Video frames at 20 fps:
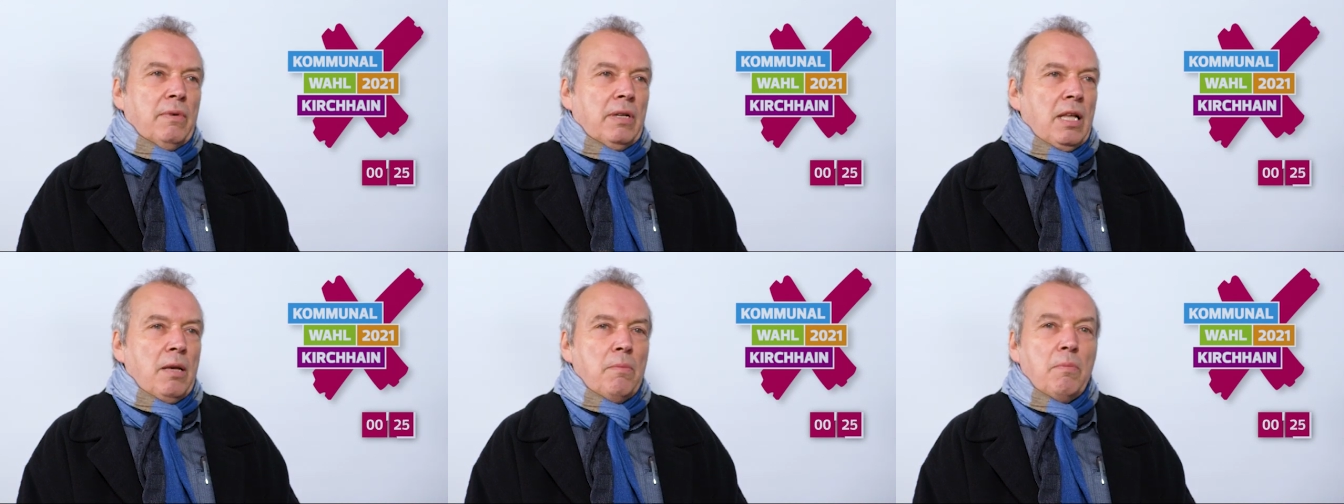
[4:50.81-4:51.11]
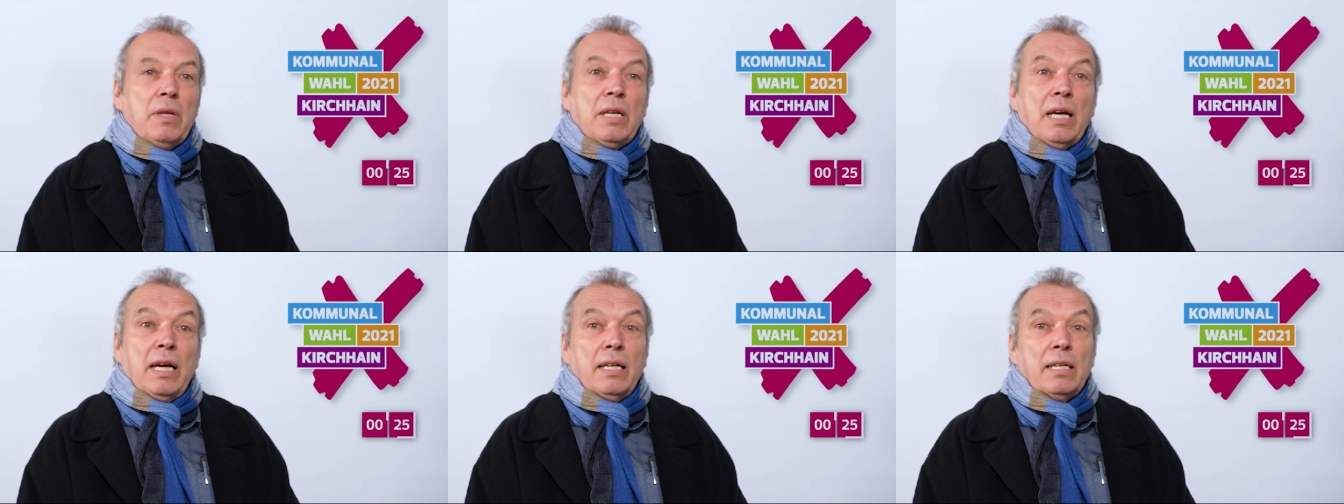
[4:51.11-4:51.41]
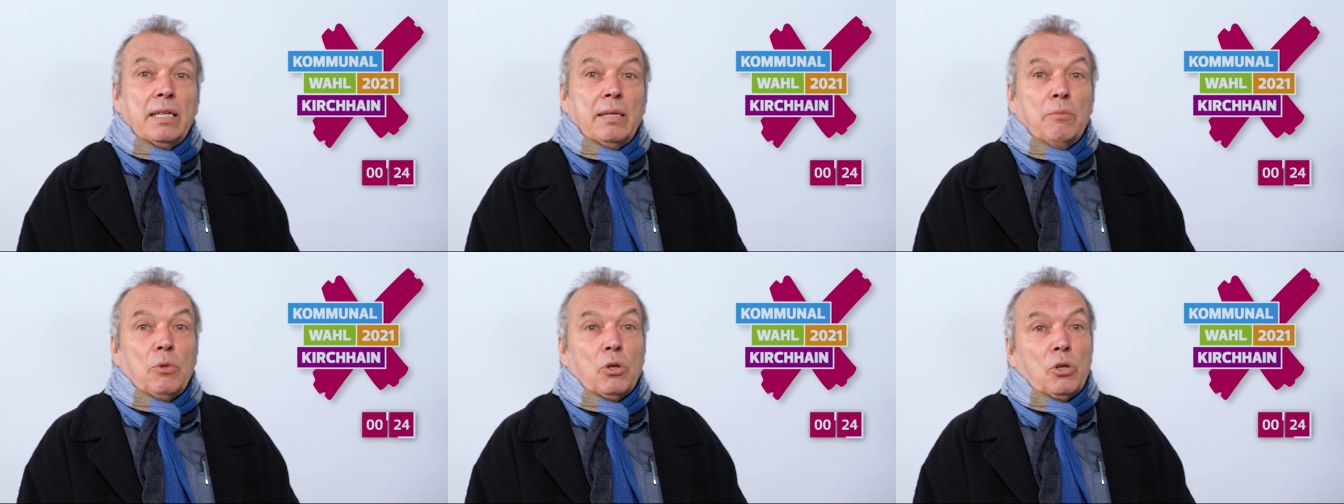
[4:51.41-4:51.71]
Wir leben in
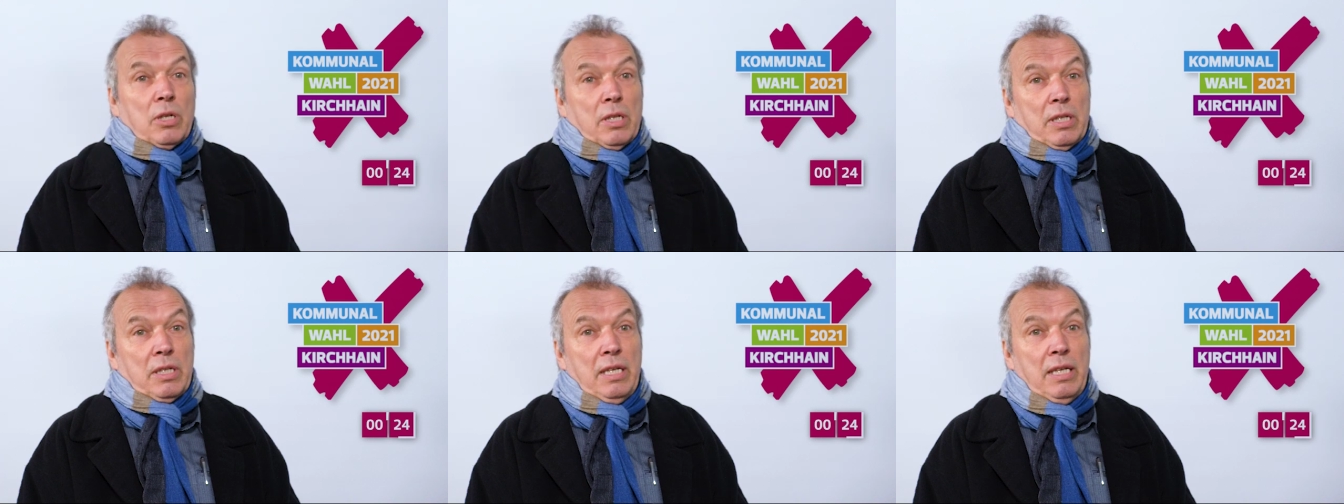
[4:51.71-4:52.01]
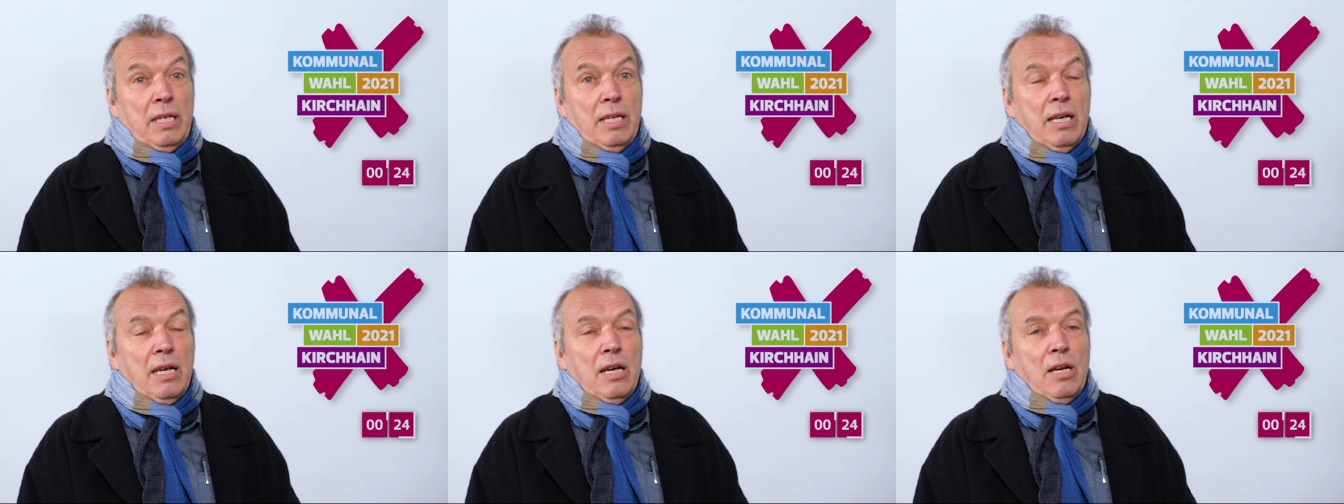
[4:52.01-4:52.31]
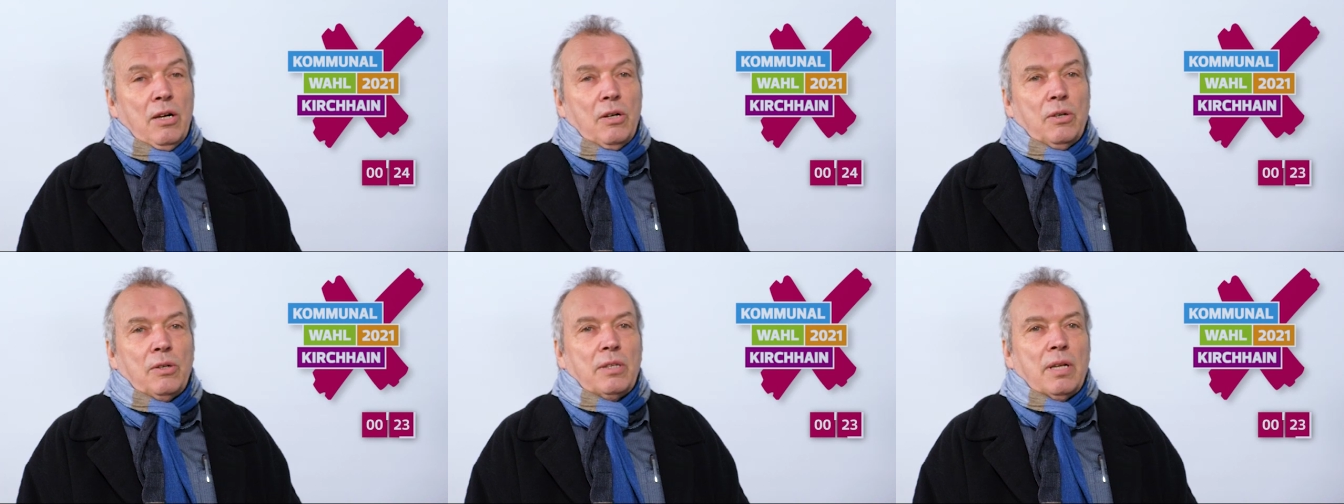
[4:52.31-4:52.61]
einer Demokratie
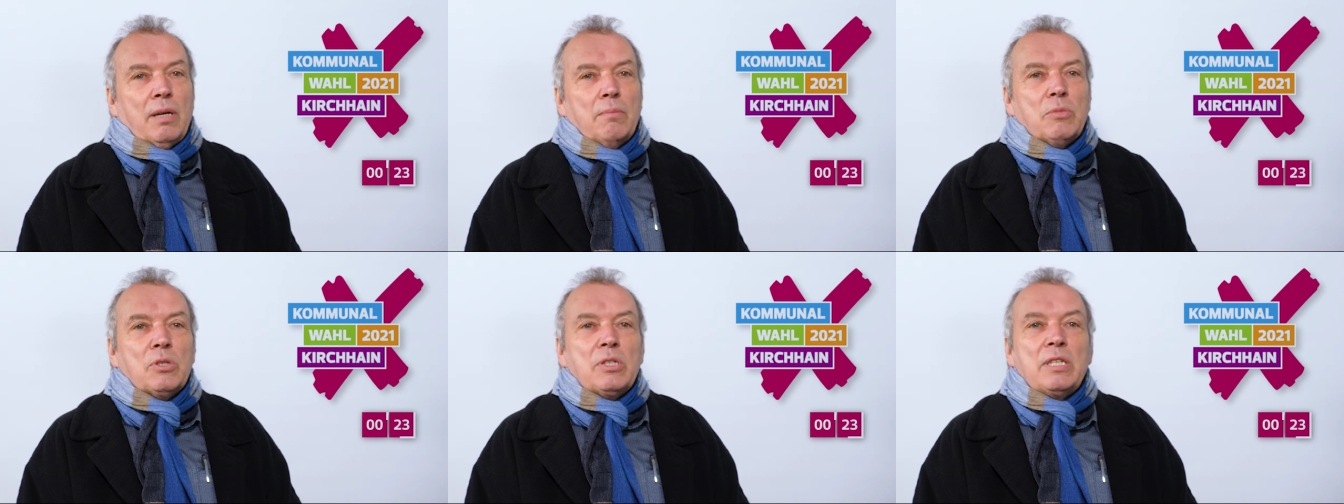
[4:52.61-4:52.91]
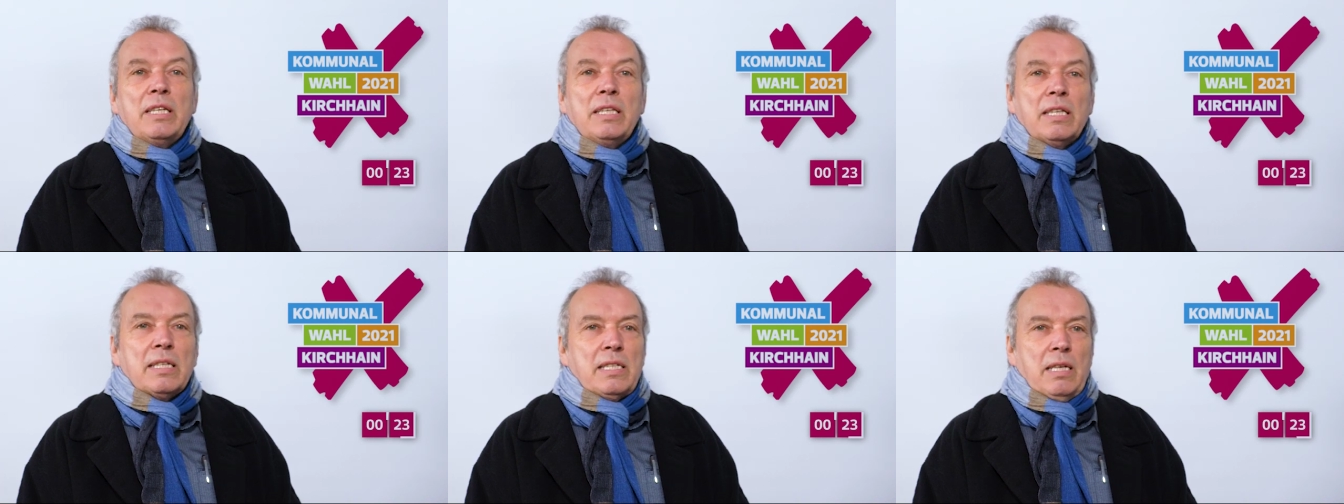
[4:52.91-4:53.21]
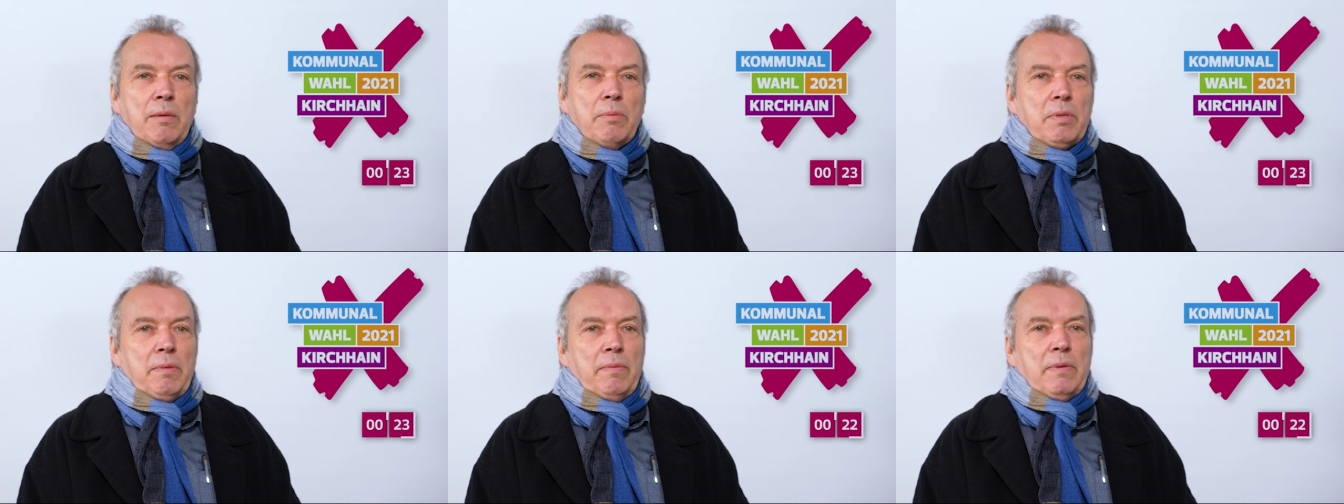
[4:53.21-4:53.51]
und da muss jeder
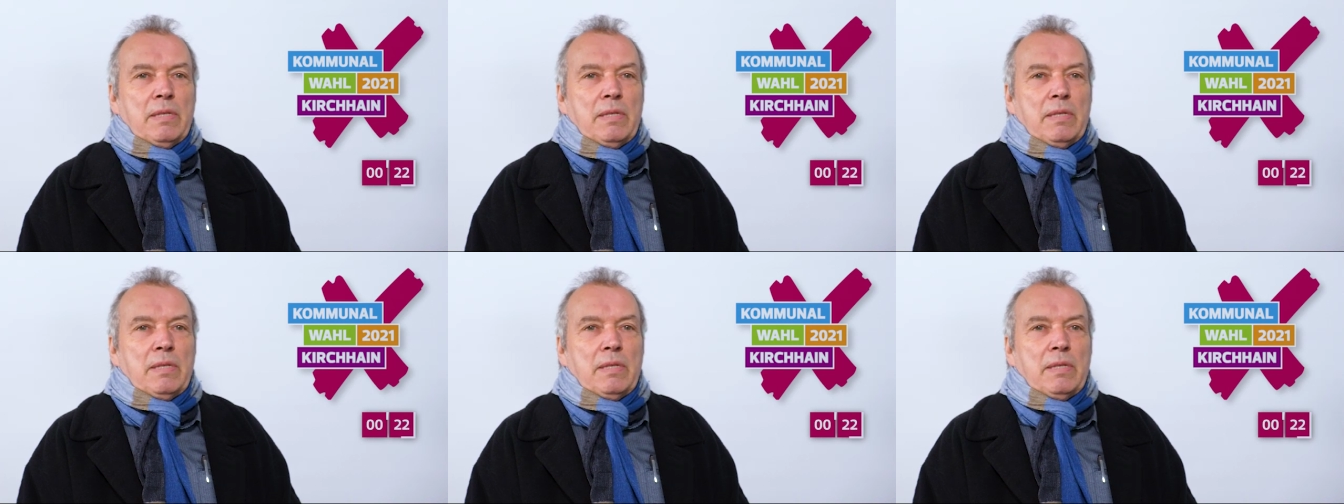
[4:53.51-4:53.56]
selbst